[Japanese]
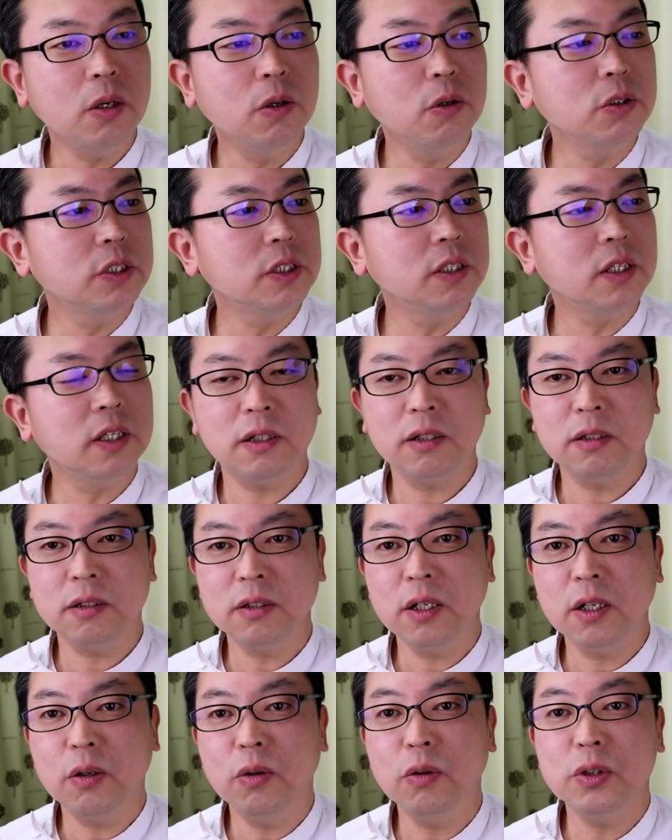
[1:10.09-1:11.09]
干し柿で
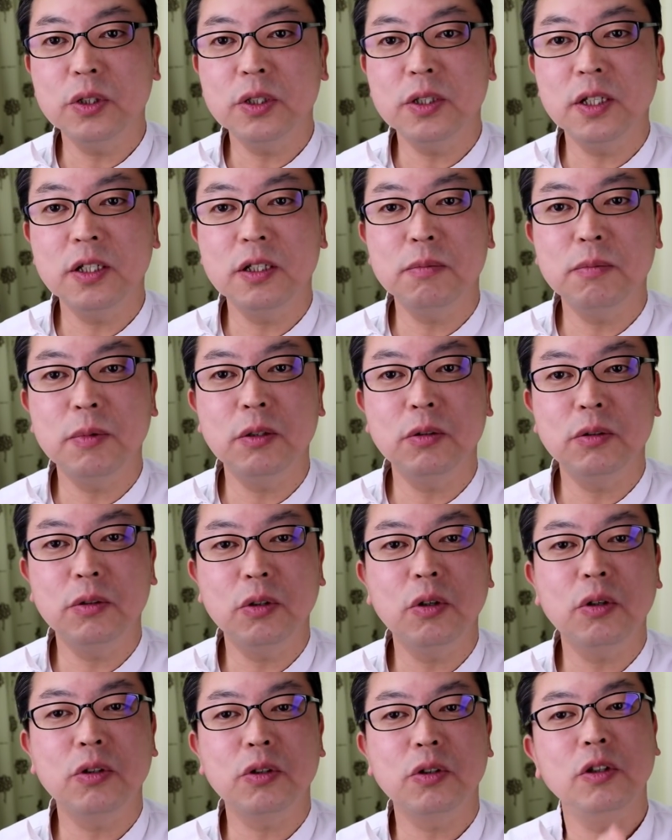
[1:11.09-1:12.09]
すね。干してしまう
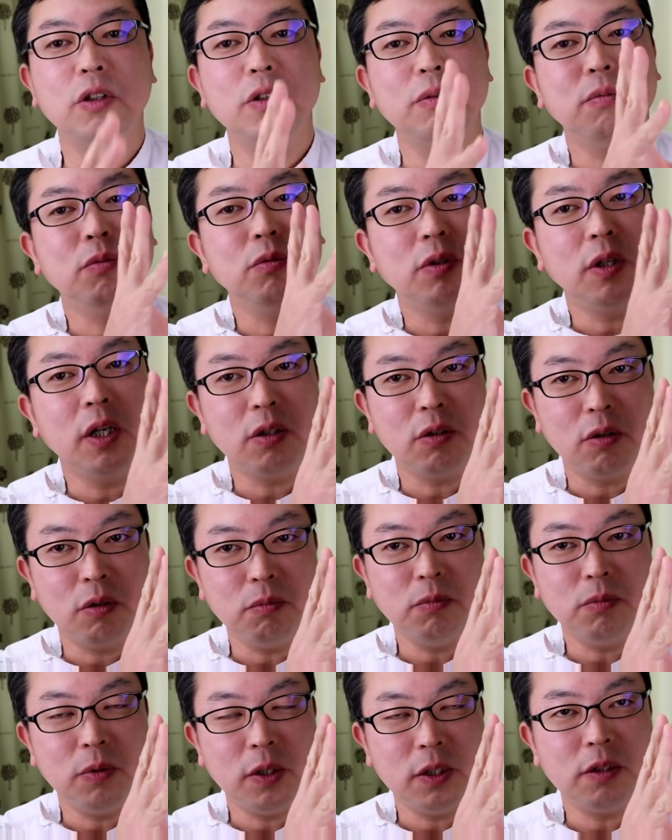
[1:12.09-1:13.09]
と水分が
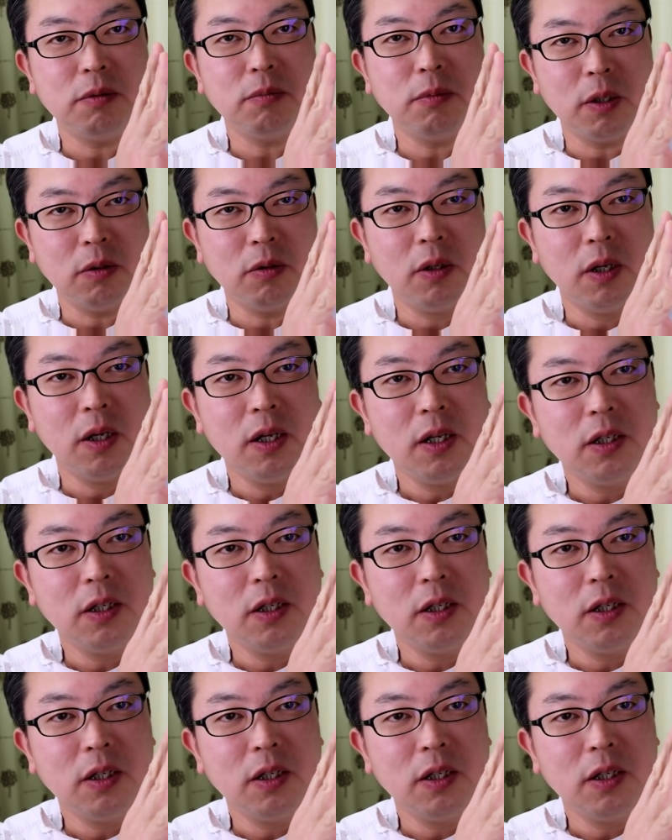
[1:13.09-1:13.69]
飛んでしまう。